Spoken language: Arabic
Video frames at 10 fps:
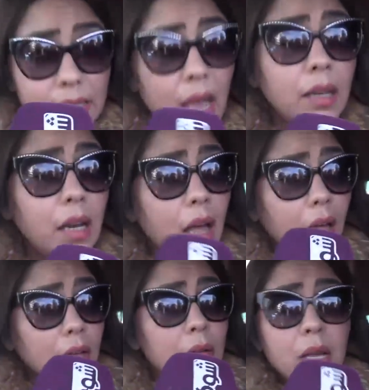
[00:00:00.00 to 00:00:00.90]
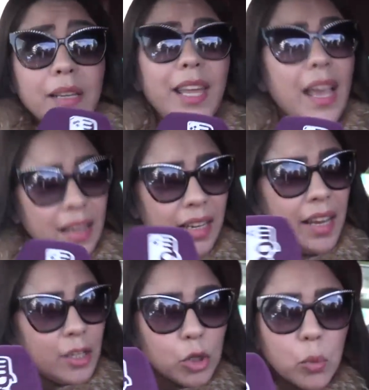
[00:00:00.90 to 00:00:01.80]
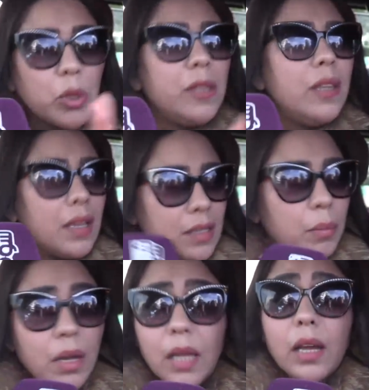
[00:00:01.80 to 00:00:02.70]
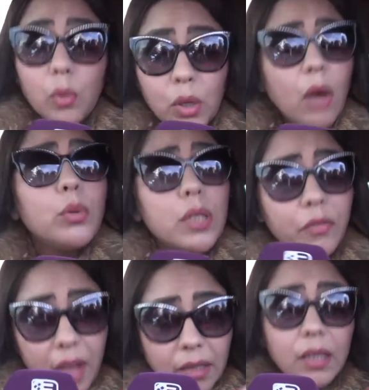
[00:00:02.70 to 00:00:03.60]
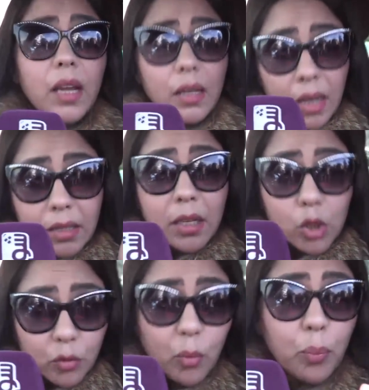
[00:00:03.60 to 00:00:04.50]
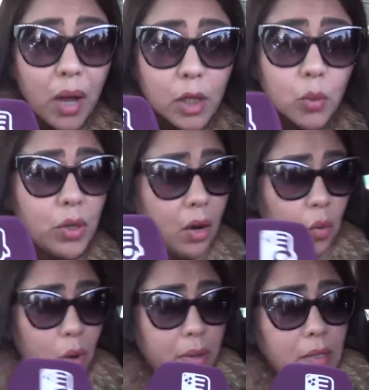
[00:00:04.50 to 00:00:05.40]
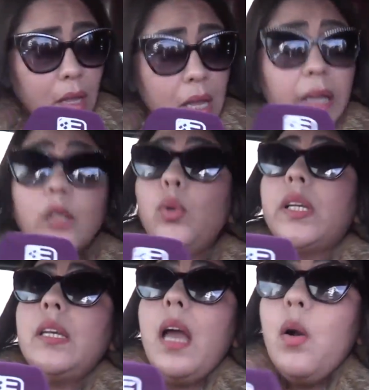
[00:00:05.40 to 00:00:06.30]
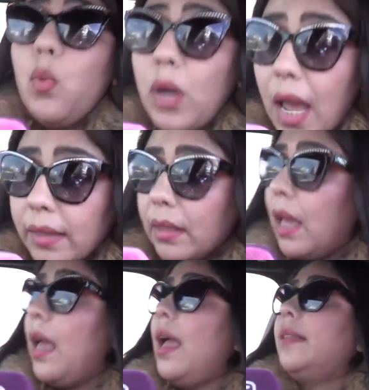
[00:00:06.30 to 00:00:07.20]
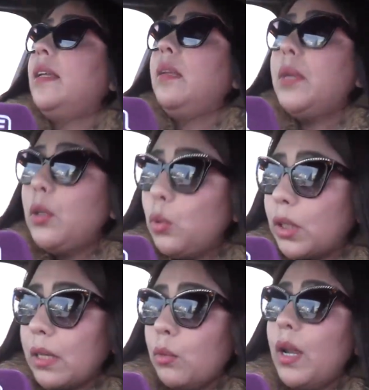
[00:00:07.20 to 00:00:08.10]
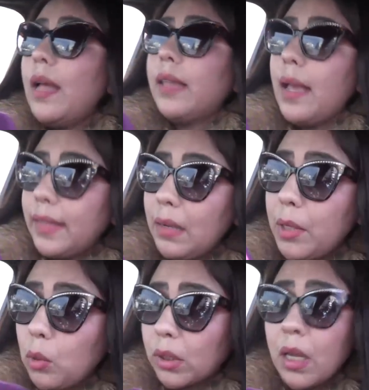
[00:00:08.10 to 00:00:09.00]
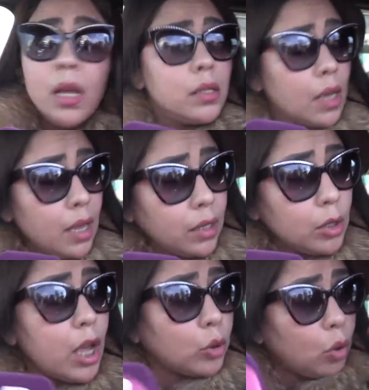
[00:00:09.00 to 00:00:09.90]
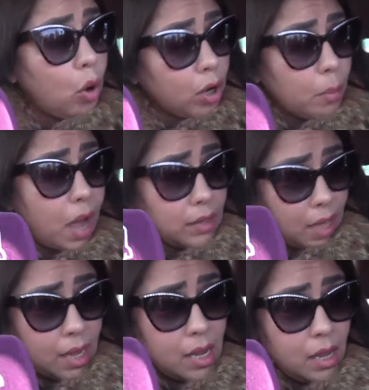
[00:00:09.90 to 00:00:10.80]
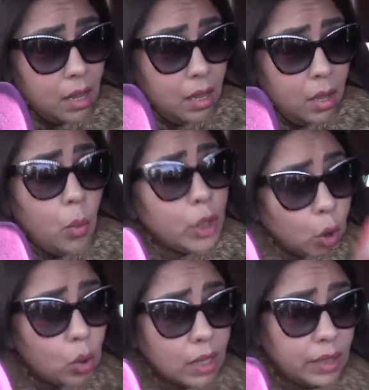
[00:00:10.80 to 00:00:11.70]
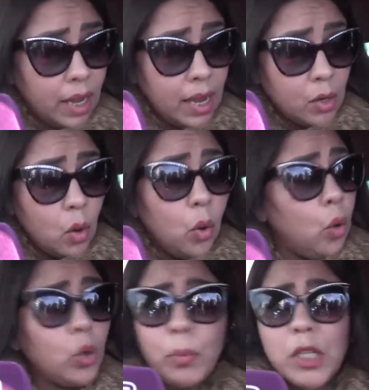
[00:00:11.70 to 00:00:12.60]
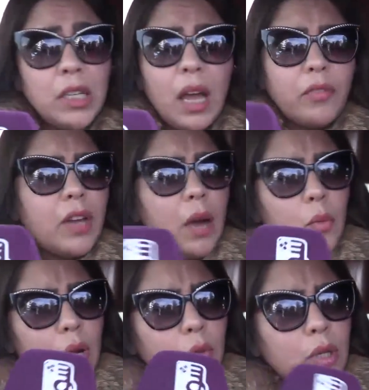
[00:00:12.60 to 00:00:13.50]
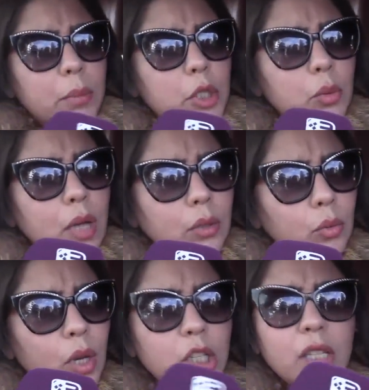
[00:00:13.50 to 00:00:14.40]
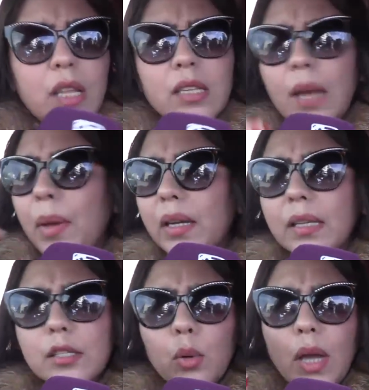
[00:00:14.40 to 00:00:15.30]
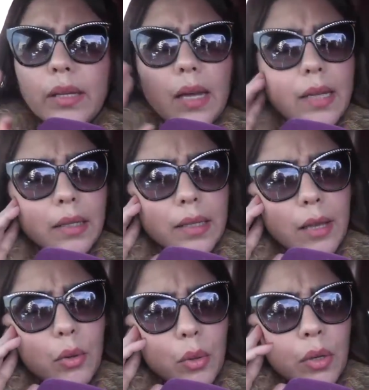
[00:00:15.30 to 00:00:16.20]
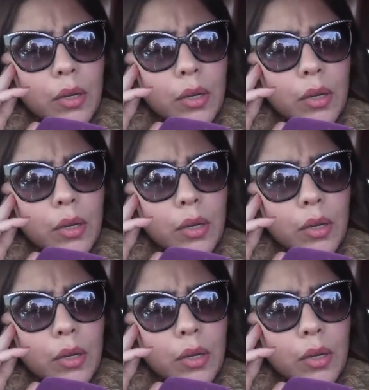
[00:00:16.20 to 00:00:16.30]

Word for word: قلتها ليها لحين يثبت النسب انا كنقولها وصف هذا لان تنشوفوا بوها شكون هو بعدا كتقول لك اولاد عادل الميلودي اولاد عادل الميلودي تيحك ياخذوا حكم قضائي ويديروا لا دي ان وباش حنا عرفناهم ولادو ولا ماشي ولادو ولاش هاد الناس باغيين يخسروا على الكارير ديالو